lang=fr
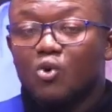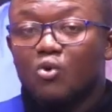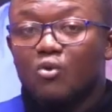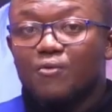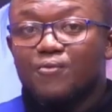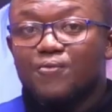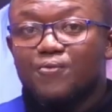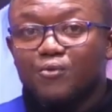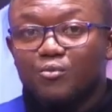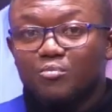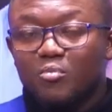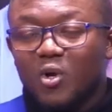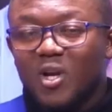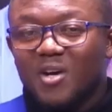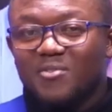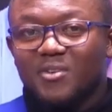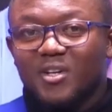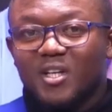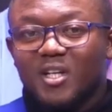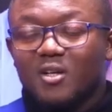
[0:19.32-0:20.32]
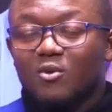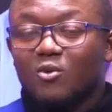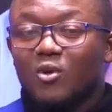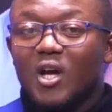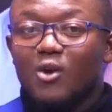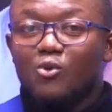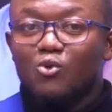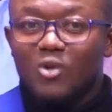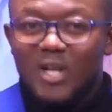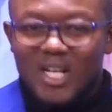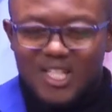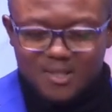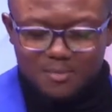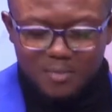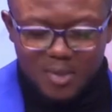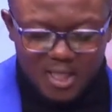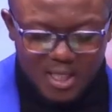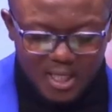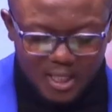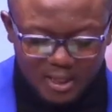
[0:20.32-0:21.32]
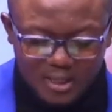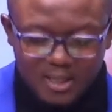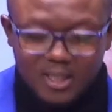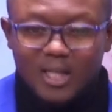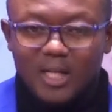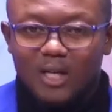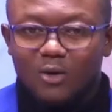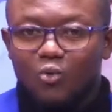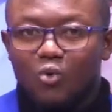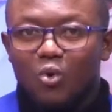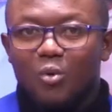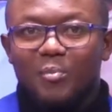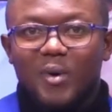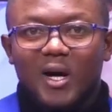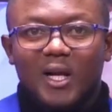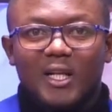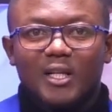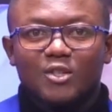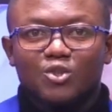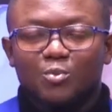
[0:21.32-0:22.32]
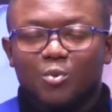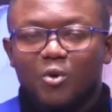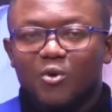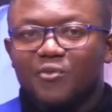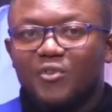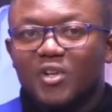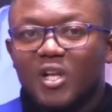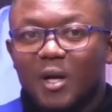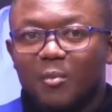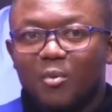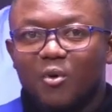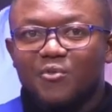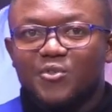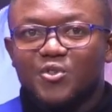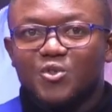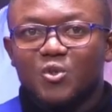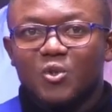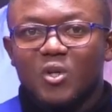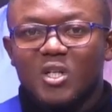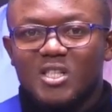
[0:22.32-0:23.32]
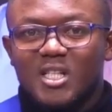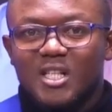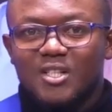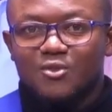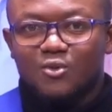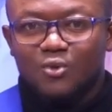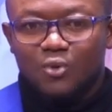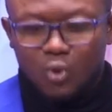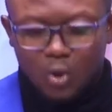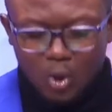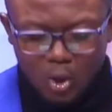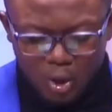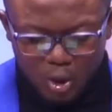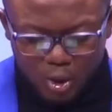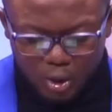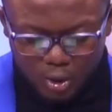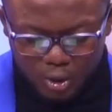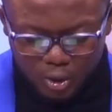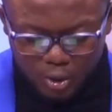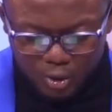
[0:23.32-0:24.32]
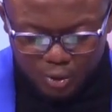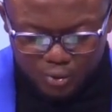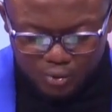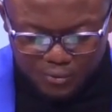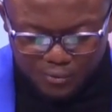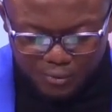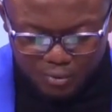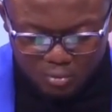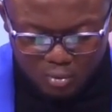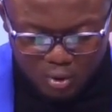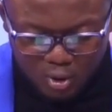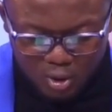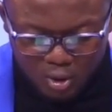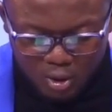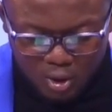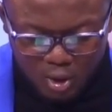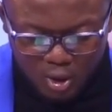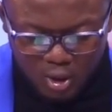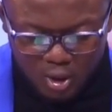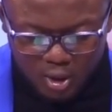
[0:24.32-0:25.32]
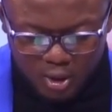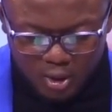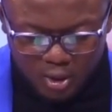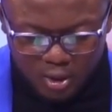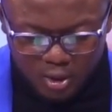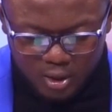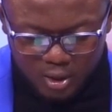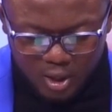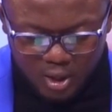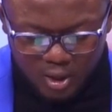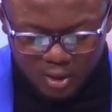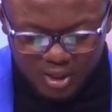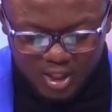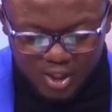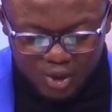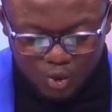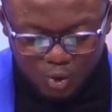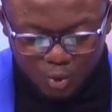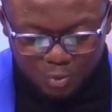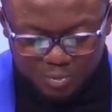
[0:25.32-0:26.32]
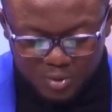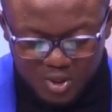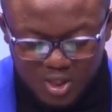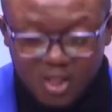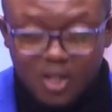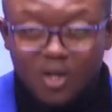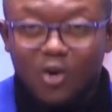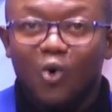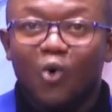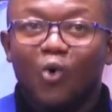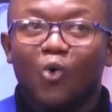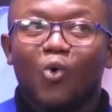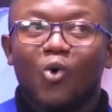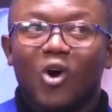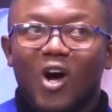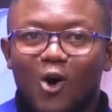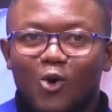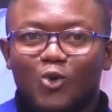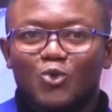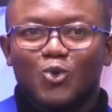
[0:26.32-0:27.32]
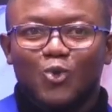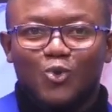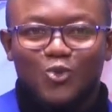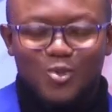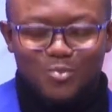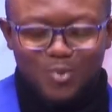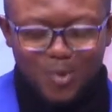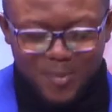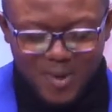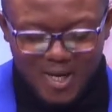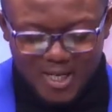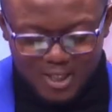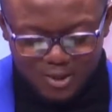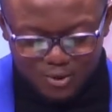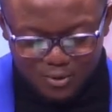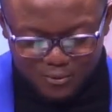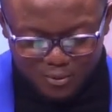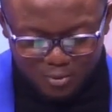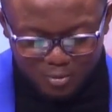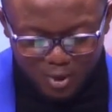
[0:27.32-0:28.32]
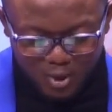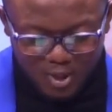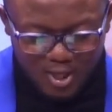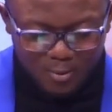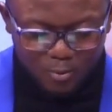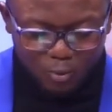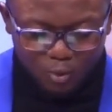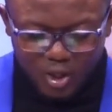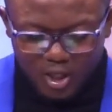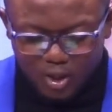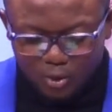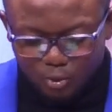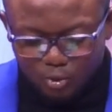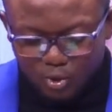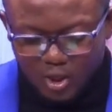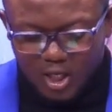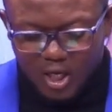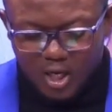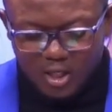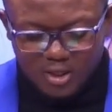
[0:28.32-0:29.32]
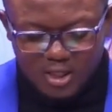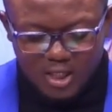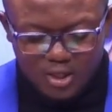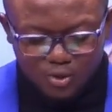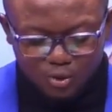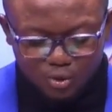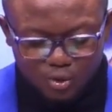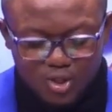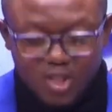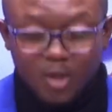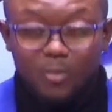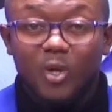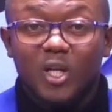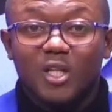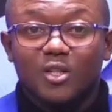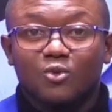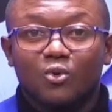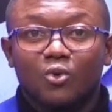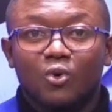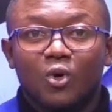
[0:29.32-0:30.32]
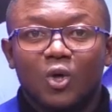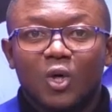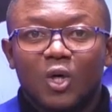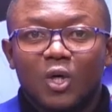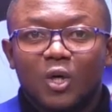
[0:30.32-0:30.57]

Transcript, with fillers: au football africain. On l'a eu la semaine dernière où on parlait du de la professionnalisation euh, du football euh, en Éthiopie. On l'aura aujourd'hui pour parler du football camerounais et donc de la candidature de Samuel Eto'o.